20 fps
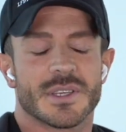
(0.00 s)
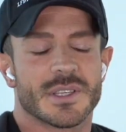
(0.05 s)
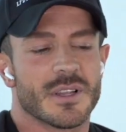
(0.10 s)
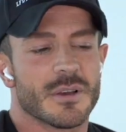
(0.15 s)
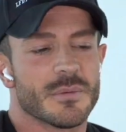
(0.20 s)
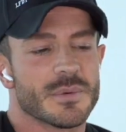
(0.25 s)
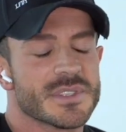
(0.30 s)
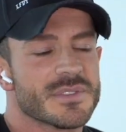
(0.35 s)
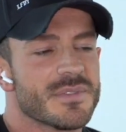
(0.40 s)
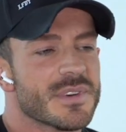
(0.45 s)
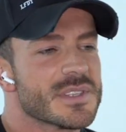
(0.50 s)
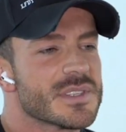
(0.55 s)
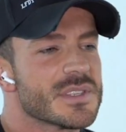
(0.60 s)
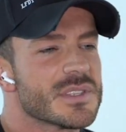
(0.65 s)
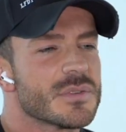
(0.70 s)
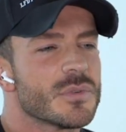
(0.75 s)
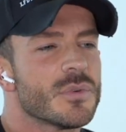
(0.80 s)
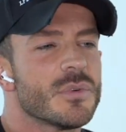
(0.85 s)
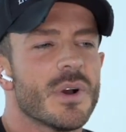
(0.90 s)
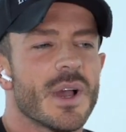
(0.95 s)
Ich glaube, es war
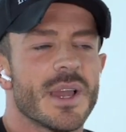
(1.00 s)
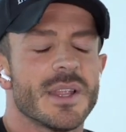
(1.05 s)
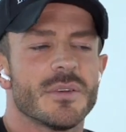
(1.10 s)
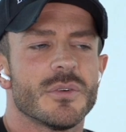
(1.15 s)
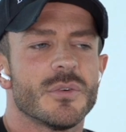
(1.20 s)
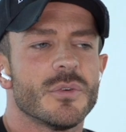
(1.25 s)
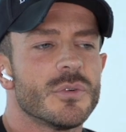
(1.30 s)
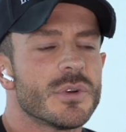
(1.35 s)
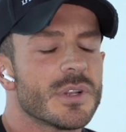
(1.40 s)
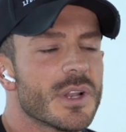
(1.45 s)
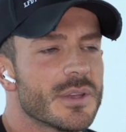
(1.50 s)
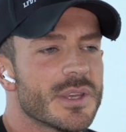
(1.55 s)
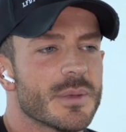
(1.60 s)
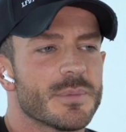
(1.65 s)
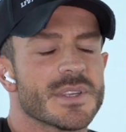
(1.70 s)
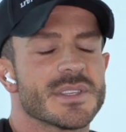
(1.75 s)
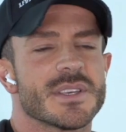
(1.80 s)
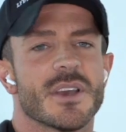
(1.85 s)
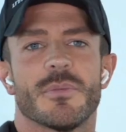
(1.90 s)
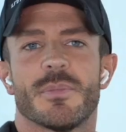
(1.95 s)
so eine unglaubliche, ich
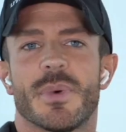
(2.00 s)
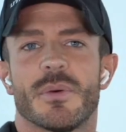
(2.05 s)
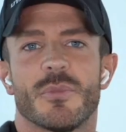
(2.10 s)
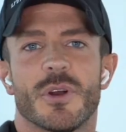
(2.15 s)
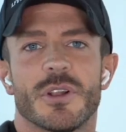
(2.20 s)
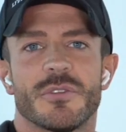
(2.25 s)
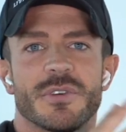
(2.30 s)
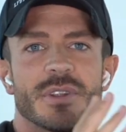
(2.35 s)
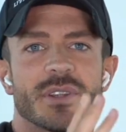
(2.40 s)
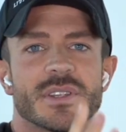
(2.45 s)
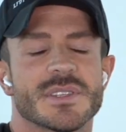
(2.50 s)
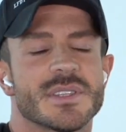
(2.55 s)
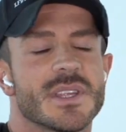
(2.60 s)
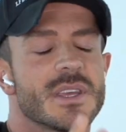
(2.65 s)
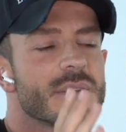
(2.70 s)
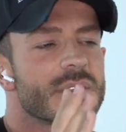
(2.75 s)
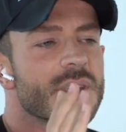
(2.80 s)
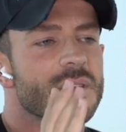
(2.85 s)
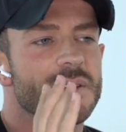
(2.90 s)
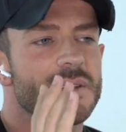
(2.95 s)
habe das ja auch beim World Fitness
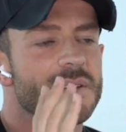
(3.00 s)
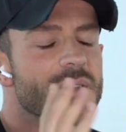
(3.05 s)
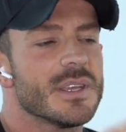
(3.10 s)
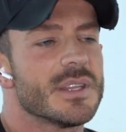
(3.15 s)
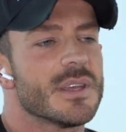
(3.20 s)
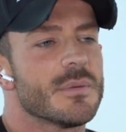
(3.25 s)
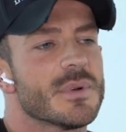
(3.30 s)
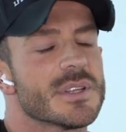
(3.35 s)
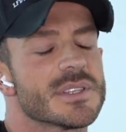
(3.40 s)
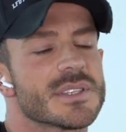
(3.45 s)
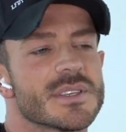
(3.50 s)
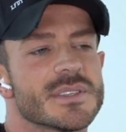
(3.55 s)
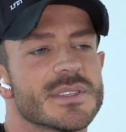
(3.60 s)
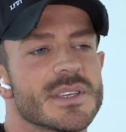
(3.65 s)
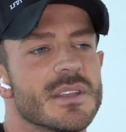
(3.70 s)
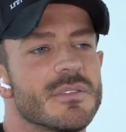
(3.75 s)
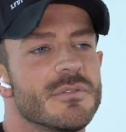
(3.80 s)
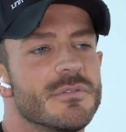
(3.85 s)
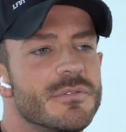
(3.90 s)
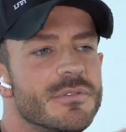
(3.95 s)
äh, Day damals
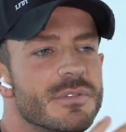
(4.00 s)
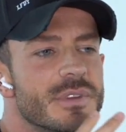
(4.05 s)
gesehen,